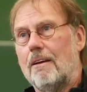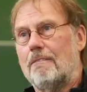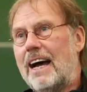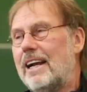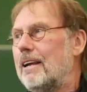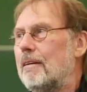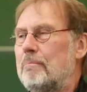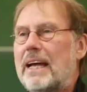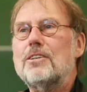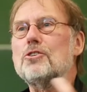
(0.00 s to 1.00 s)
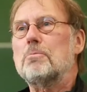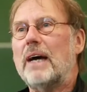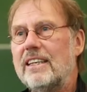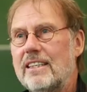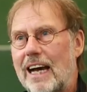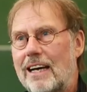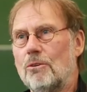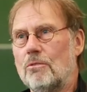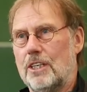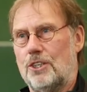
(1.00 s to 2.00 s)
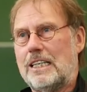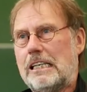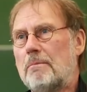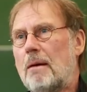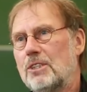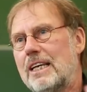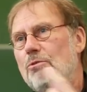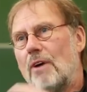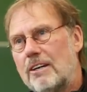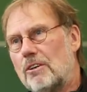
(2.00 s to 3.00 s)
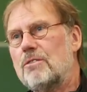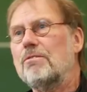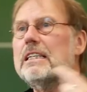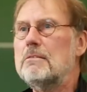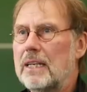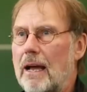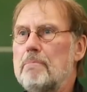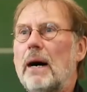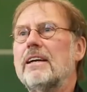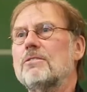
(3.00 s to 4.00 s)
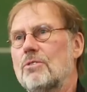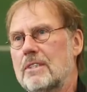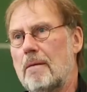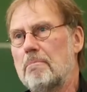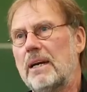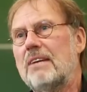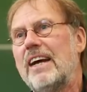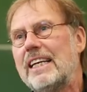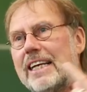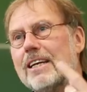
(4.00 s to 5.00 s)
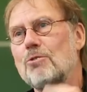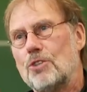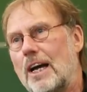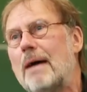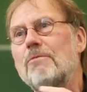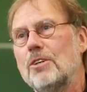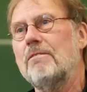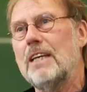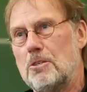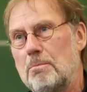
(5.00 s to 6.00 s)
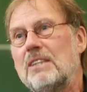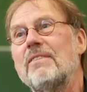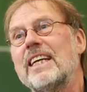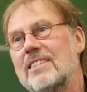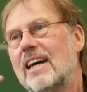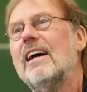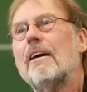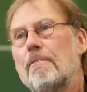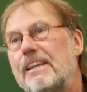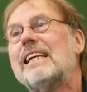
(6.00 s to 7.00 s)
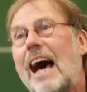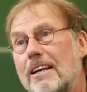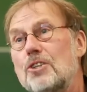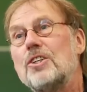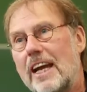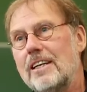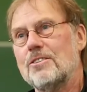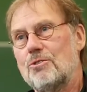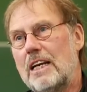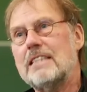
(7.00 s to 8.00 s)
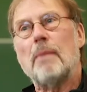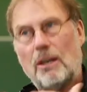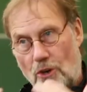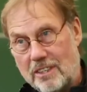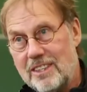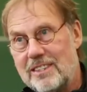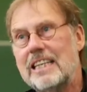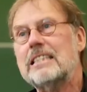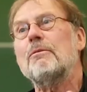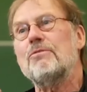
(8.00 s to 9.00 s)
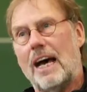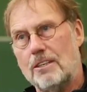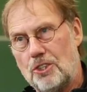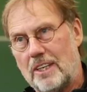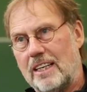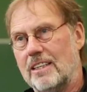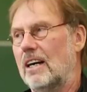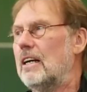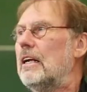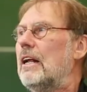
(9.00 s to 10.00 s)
Weil Menschen sprechen ja alle unterschiedlich. Man muss ja nur einen Ostfriesen mit einem Bayern zusammenbringen. Wenn jeder so schreiben würde, wie er spricht, wäre das viel anstrengender zu lesen. Man könnte es lesen, aber es wäre anstrengender.